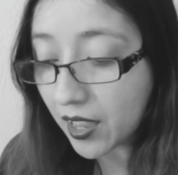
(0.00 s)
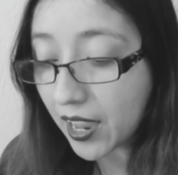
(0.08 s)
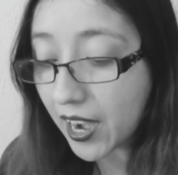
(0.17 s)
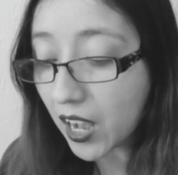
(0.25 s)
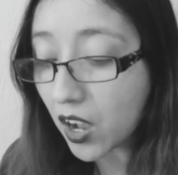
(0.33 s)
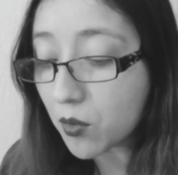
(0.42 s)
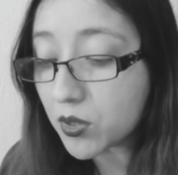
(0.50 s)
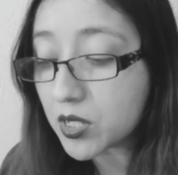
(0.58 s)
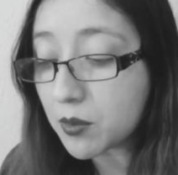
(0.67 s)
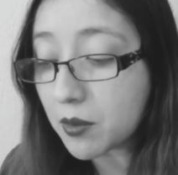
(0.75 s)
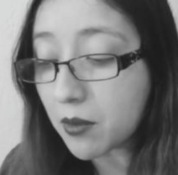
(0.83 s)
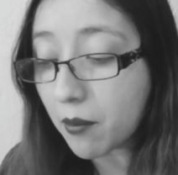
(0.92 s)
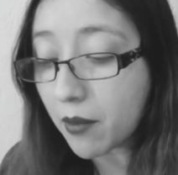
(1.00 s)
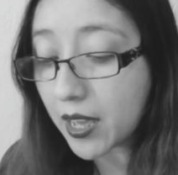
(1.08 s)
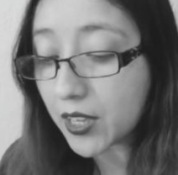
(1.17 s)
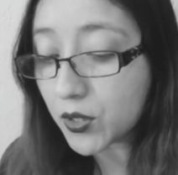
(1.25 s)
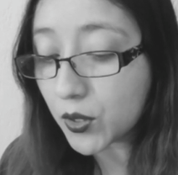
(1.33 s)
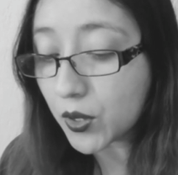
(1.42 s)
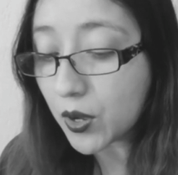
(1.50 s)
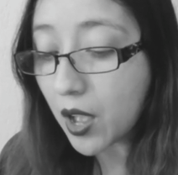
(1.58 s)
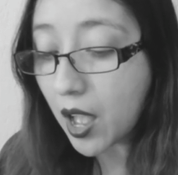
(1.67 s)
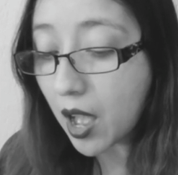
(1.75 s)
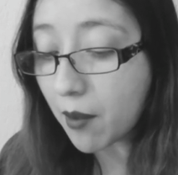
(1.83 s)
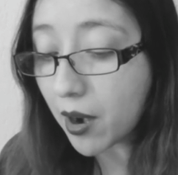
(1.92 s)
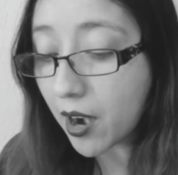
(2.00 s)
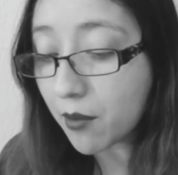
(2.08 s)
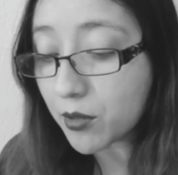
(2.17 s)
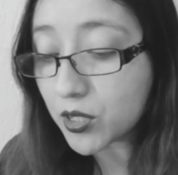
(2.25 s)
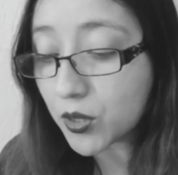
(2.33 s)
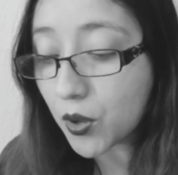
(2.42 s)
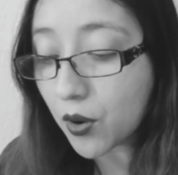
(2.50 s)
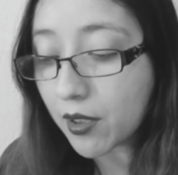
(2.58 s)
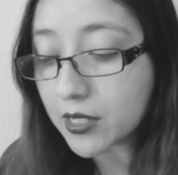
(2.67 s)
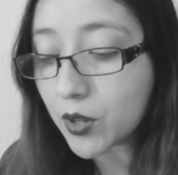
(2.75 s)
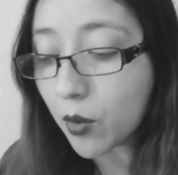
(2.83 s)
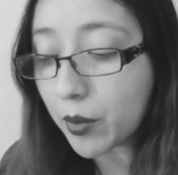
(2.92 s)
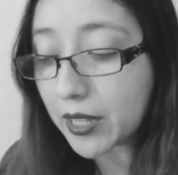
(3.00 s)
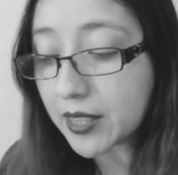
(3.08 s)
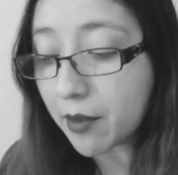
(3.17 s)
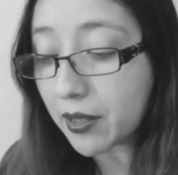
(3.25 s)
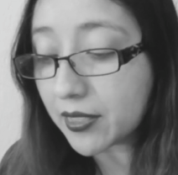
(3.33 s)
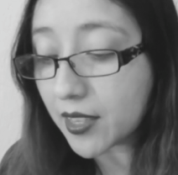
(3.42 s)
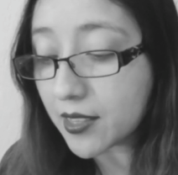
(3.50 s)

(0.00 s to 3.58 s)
Era como si mi mamá y yo habláramos idiomas completamente